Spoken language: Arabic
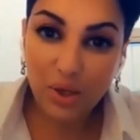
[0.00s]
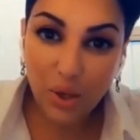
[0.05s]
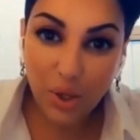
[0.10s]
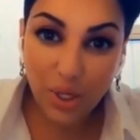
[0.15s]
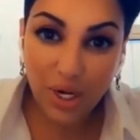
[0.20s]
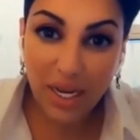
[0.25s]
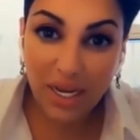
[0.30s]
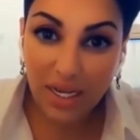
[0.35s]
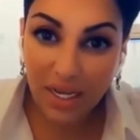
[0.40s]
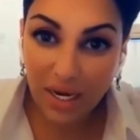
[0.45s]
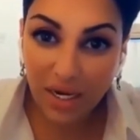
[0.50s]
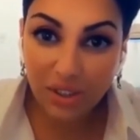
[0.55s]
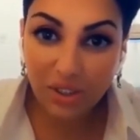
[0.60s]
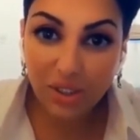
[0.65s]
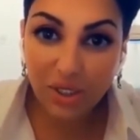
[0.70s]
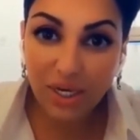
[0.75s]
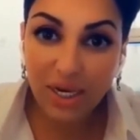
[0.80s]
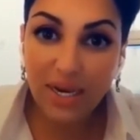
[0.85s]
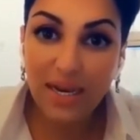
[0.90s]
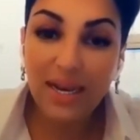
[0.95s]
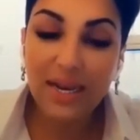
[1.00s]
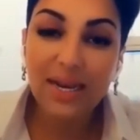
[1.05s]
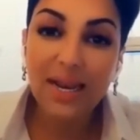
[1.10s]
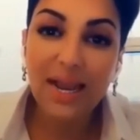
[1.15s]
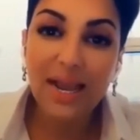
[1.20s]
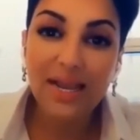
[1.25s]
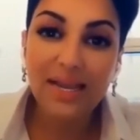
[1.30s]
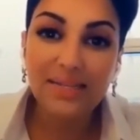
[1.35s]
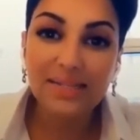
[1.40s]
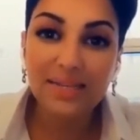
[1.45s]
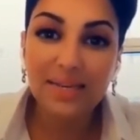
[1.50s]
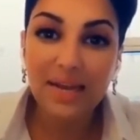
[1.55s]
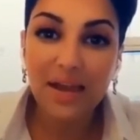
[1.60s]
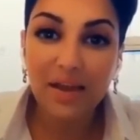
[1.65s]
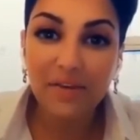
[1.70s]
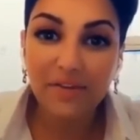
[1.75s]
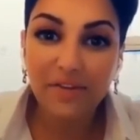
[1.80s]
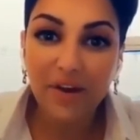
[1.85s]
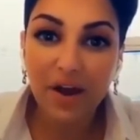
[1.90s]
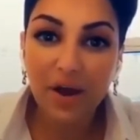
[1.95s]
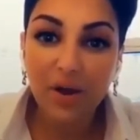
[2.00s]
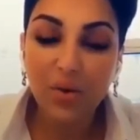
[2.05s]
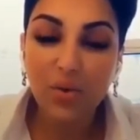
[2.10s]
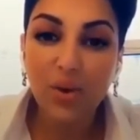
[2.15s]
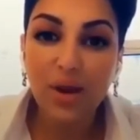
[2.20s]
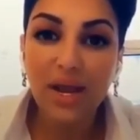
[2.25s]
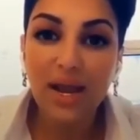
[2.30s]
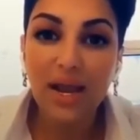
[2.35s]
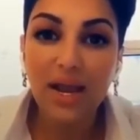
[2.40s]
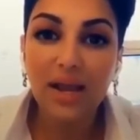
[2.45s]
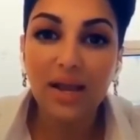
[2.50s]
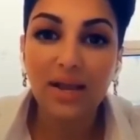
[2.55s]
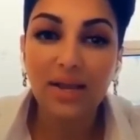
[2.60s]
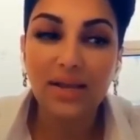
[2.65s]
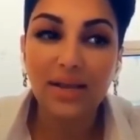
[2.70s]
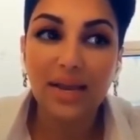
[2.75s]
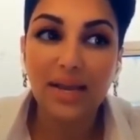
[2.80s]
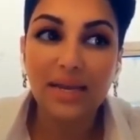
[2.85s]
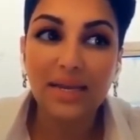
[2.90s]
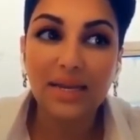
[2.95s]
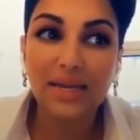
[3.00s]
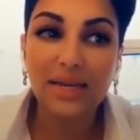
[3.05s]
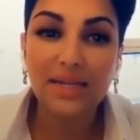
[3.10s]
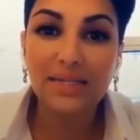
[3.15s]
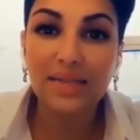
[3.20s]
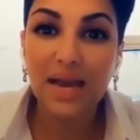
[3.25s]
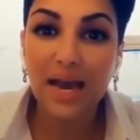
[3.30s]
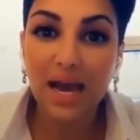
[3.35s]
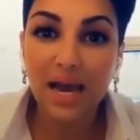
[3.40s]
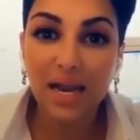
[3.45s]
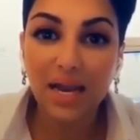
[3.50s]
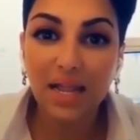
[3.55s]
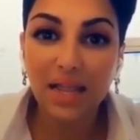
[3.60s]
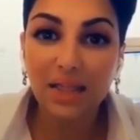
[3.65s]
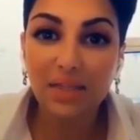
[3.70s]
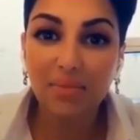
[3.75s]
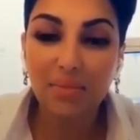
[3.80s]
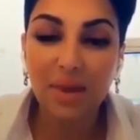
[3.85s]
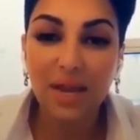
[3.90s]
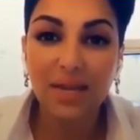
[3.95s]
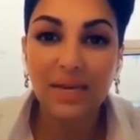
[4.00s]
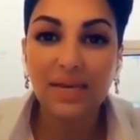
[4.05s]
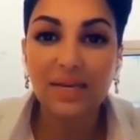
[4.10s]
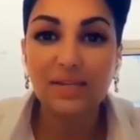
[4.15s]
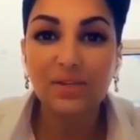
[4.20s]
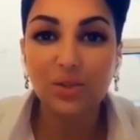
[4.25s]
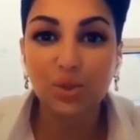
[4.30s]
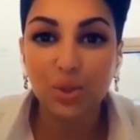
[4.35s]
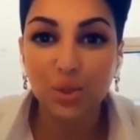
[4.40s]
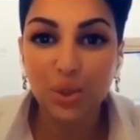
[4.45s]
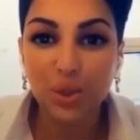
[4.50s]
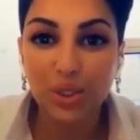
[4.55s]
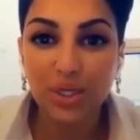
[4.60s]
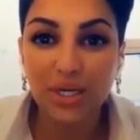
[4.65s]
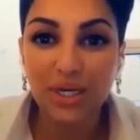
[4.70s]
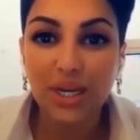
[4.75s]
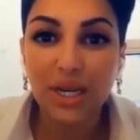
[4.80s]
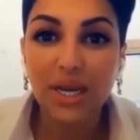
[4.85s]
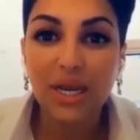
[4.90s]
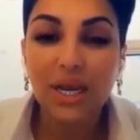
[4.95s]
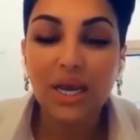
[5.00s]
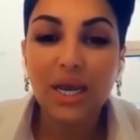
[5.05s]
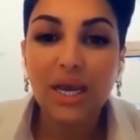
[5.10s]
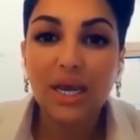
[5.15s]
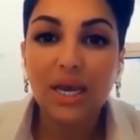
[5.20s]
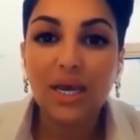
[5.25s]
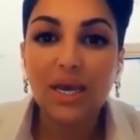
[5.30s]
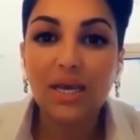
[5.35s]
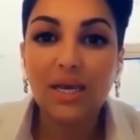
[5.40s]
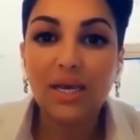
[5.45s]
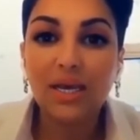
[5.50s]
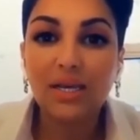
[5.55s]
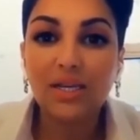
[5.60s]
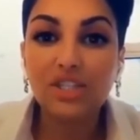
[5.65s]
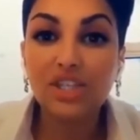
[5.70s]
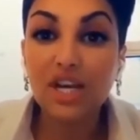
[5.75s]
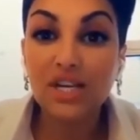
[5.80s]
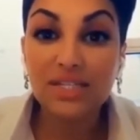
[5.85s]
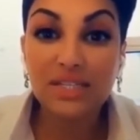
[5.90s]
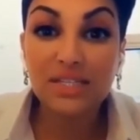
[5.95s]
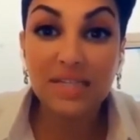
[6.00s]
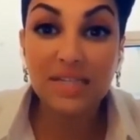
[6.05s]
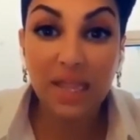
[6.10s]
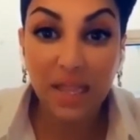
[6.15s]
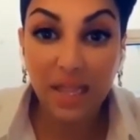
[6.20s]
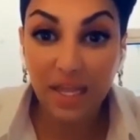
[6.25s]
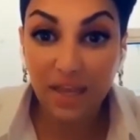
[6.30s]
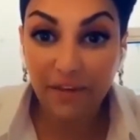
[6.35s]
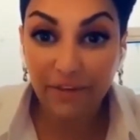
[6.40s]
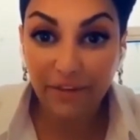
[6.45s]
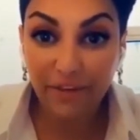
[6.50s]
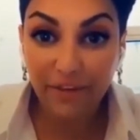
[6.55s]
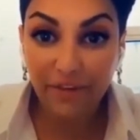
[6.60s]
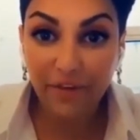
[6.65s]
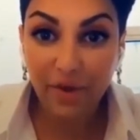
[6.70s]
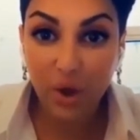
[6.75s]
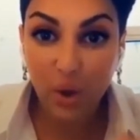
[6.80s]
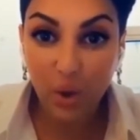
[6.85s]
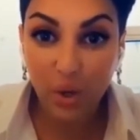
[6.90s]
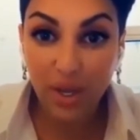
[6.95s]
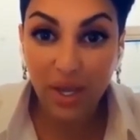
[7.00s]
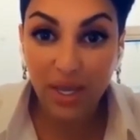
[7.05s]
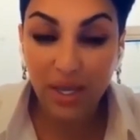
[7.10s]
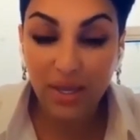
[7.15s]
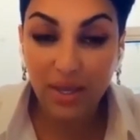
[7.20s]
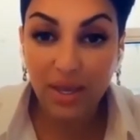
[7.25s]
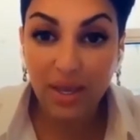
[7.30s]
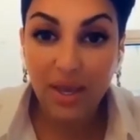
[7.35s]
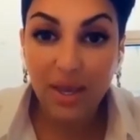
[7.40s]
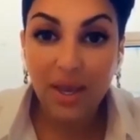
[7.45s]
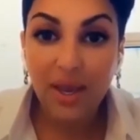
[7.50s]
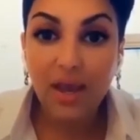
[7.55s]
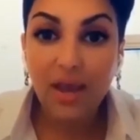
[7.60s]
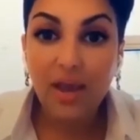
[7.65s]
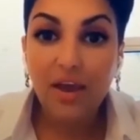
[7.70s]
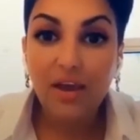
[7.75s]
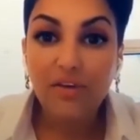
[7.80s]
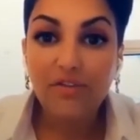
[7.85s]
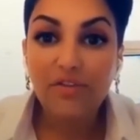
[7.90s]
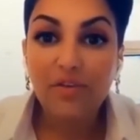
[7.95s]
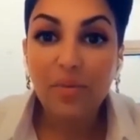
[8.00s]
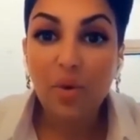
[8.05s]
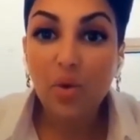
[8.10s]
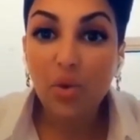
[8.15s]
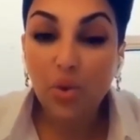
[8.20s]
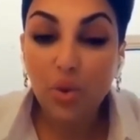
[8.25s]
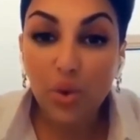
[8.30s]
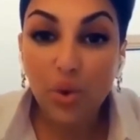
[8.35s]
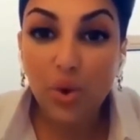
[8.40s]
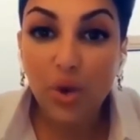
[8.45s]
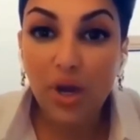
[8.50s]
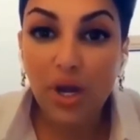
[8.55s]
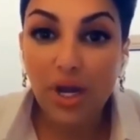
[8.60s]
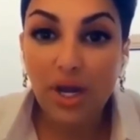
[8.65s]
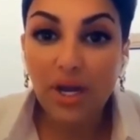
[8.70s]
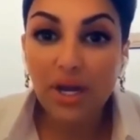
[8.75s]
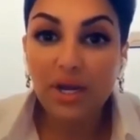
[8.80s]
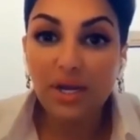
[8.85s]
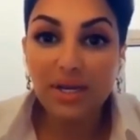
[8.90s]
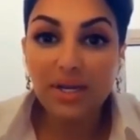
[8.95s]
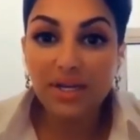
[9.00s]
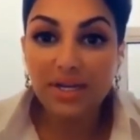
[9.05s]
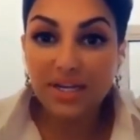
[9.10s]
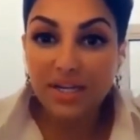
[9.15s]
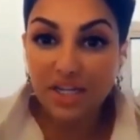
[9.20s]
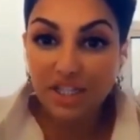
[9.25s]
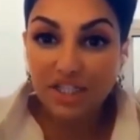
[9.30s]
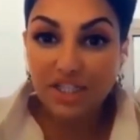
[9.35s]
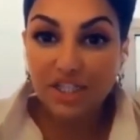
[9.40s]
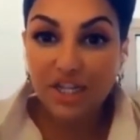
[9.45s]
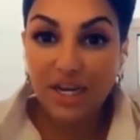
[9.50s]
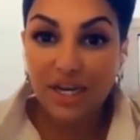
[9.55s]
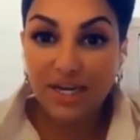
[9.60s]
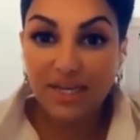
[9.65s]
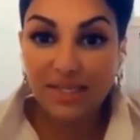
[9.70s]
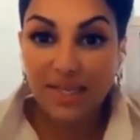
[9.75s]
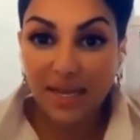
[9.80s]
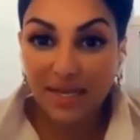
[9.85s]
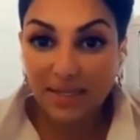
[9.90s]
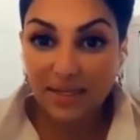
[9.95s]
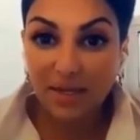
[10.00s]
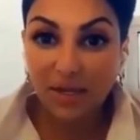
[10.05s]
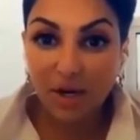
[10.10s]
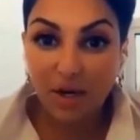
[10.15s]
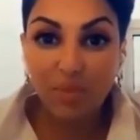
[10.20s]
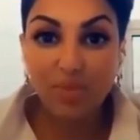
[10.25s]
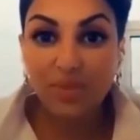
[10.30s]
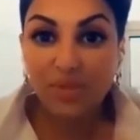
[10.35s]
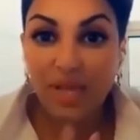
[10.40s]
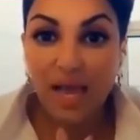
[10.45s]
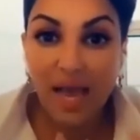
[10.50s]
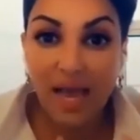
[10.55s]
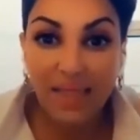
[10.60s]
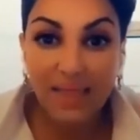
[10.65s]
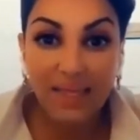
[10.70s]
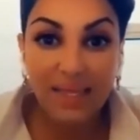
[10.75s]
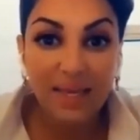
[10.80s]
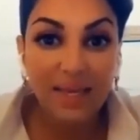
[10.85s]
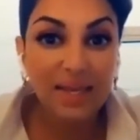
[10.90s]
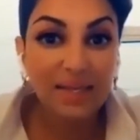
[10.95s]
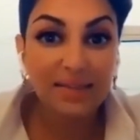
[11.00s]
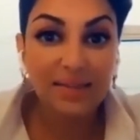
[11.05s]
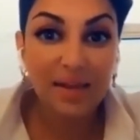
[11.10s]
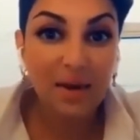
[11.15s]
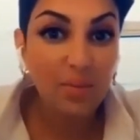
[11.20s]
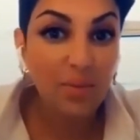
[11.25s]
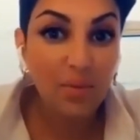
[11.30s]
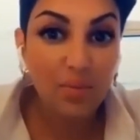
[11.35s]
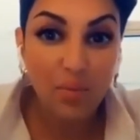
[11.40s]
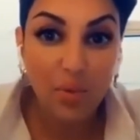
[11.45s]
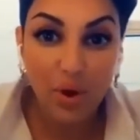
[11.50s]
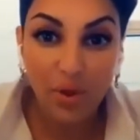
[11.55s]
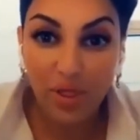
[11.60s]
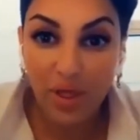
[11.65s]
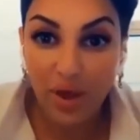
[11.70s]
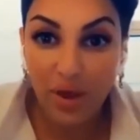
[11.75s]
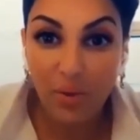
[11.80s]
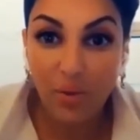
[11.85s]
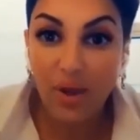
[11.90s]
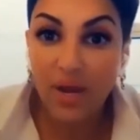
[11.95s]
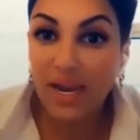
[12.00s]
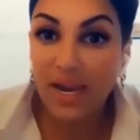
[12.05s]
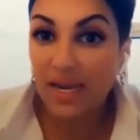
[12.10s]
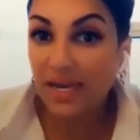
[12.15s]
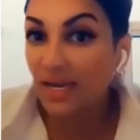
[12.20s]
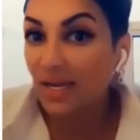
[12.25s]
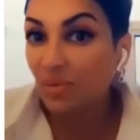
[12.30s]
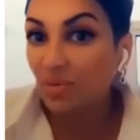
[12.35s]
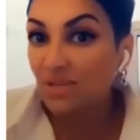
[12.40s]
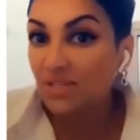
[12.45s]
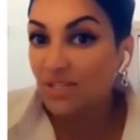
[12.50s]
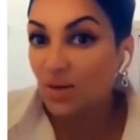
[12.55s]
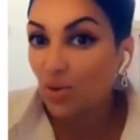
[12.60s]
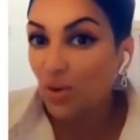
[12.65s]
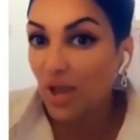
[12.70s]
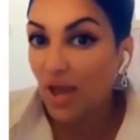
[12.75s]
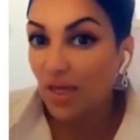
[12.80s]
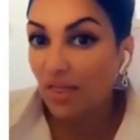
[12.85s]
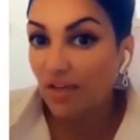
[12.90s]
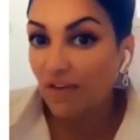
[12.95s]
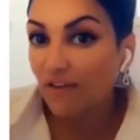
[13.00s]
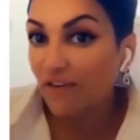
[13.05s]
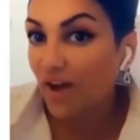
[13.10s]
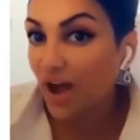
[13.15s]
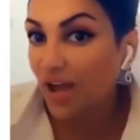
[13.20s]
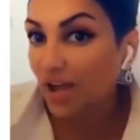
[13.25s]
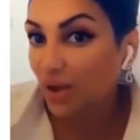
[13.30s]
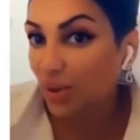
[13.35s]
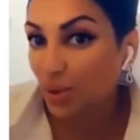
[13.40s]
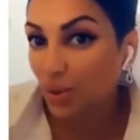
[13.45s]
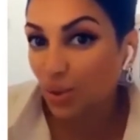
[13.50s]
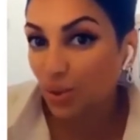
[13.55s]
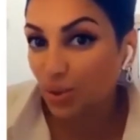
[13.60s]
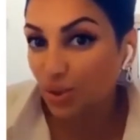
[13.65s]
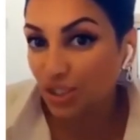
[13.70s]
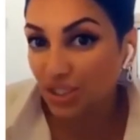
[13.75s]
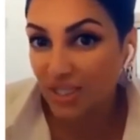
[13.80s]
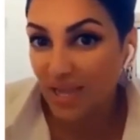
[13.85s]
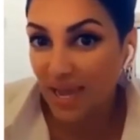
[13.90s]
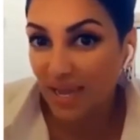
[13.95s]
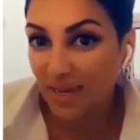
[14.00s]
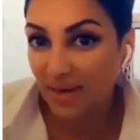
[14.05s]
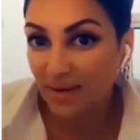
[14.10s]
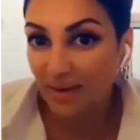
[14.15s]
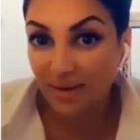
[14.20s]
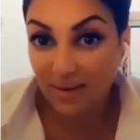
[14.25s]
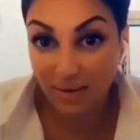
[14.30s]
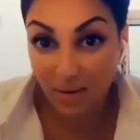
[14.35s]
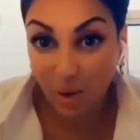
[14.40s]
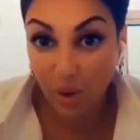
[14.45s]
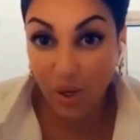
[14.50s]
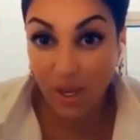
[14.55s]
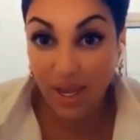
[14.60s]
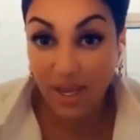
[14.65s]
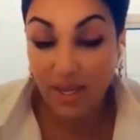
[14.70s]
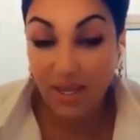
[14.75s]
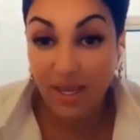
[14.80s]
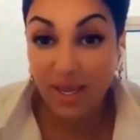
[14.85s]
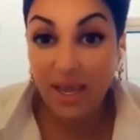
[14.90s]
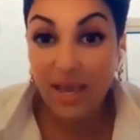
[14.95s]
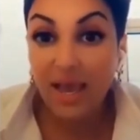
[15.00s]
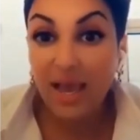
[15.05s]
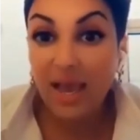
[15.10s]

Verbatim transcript: كونك رجل لا يتنافى ولا يعني يتعارض مع انك تكون آه، شخص نظيف اوكي فموضوع الكشه اللي تحت الابط هذه ترى مو بموضه ولا انك بتسويها ضفاير وجدايل اوكي